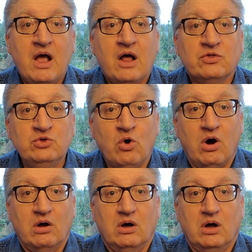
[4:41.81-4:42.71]

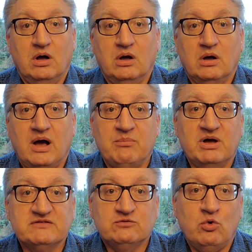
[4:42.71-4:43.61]
Но
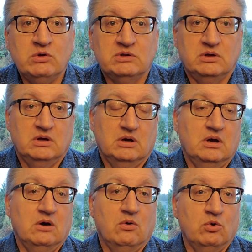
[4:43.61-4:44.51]
Амазон,
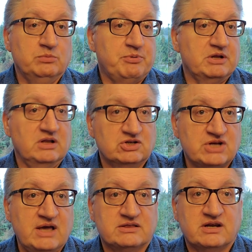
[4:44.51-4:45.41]
он
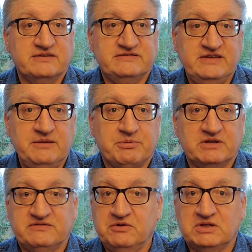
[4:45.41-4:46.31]
продолжает расти и
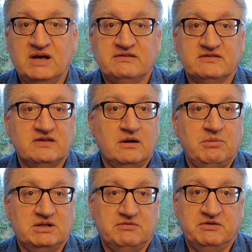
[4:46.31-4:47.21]
процветать, и
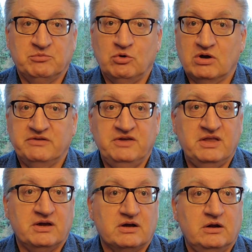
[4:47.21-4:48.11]
зарабатывать много
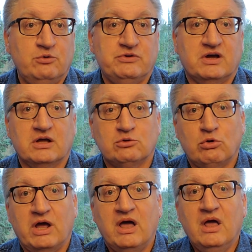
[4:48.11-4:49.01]
денег. И люди,
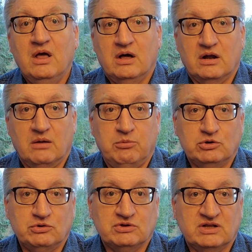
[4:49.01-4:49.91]
которые
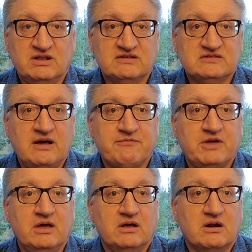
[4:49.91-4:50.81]
работают на
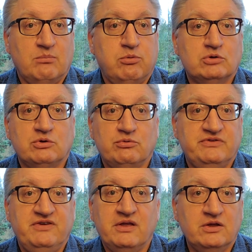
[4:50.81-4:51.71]
доставке, работают
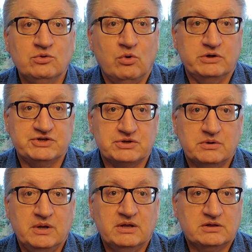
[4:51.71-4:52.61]
день и ночь.
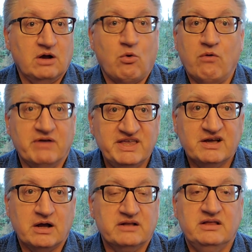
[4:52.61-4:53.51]
Такого
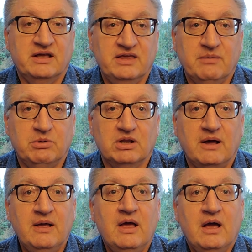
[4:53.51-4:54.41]
никогда не было.
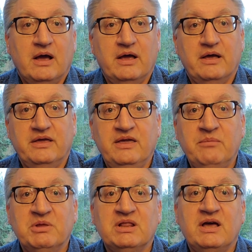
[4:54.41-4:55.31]

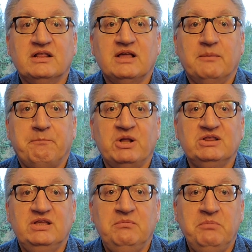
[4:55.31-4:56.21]
Именно эта
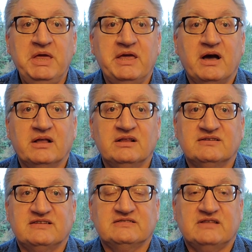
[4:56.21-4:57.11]
пандемия, она
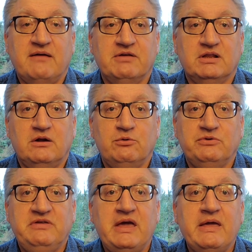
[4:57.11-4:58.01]
заставила
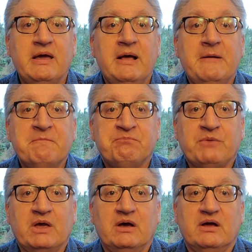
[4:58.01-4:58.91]
людей
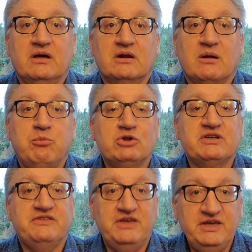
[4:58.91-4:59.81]
Э,
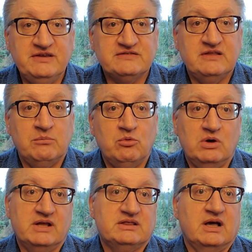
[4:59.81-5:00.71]
работать из дому –
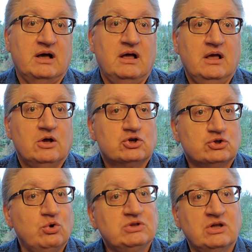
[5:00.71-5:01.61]
это
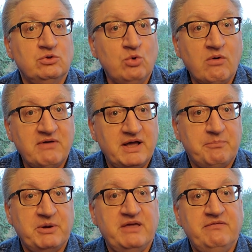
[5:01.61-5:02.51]
что-то новое,
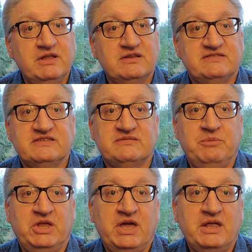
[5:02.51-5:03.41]
появилось
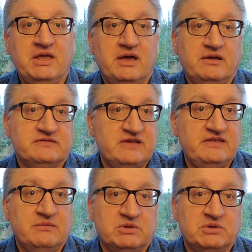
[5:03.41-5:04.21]
изменение, и с этим